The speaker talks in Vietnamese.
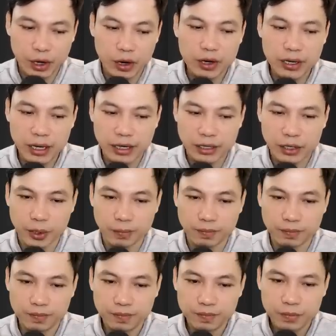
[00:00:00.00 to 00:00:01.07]
Dường như
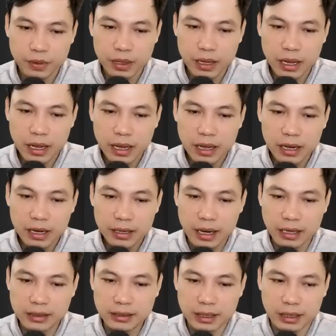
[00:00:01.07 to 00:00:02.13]
sực tỉnh, người đàn ông
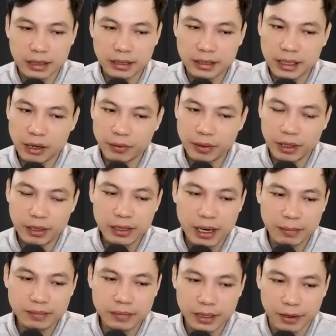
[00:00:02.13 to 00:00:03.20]
đang bị Ô Môn
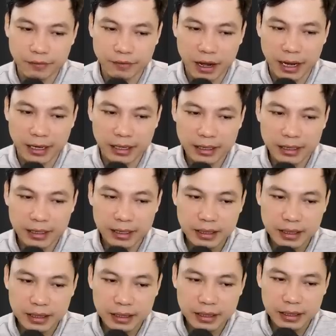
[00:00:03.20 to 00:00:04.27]
khống chế liền
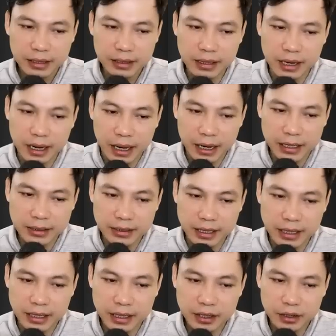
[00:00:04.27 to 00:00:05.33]
cầm lá bùa
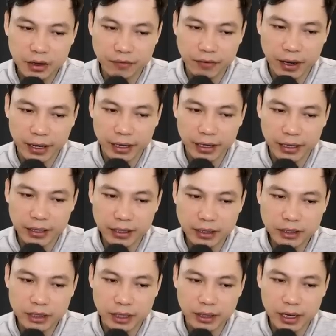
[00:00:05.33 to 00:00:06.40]
khi trước pháp
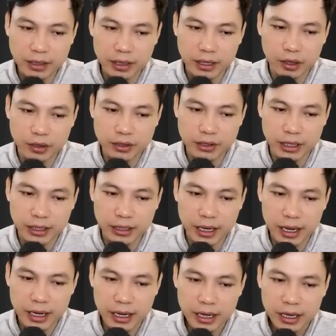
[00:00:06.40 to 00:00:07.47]
sư Đồng đưa cho
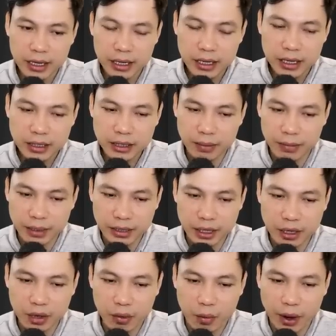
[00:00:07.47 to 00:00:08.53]
mình, tống luôn vào
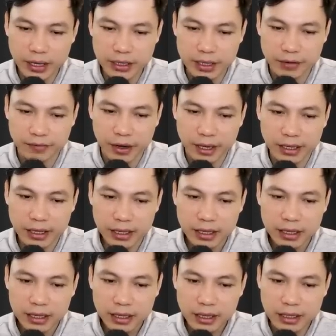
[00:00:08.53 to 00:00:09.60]
miệng đằng há ra
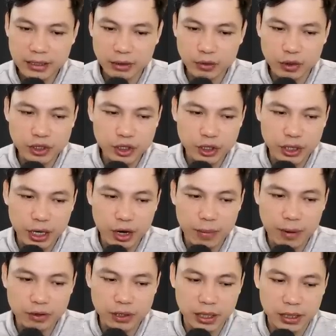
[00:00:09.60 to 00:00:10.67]
của Ô Môn.
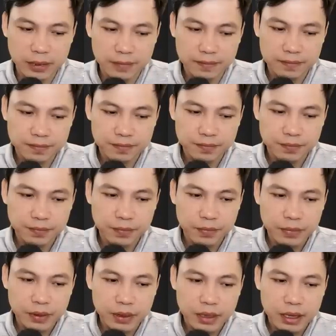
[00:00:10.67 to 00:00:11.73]
Sau đó người này
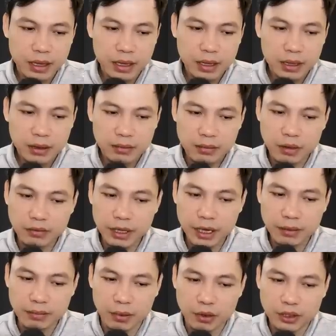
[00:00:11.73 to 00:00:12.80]
liền đạp một cái
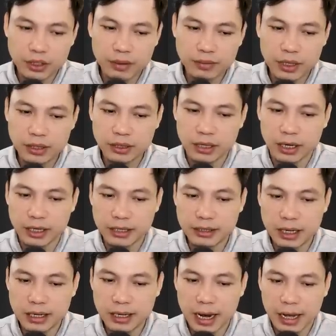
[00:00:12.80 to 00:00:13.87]
thật mạnh, rồi
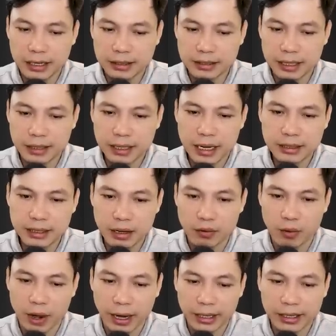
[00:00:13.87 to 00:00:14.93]
cả người ngã ngửa
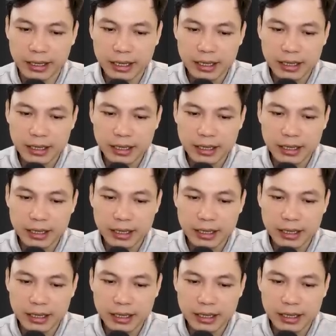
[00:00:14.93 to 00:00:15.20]
ra.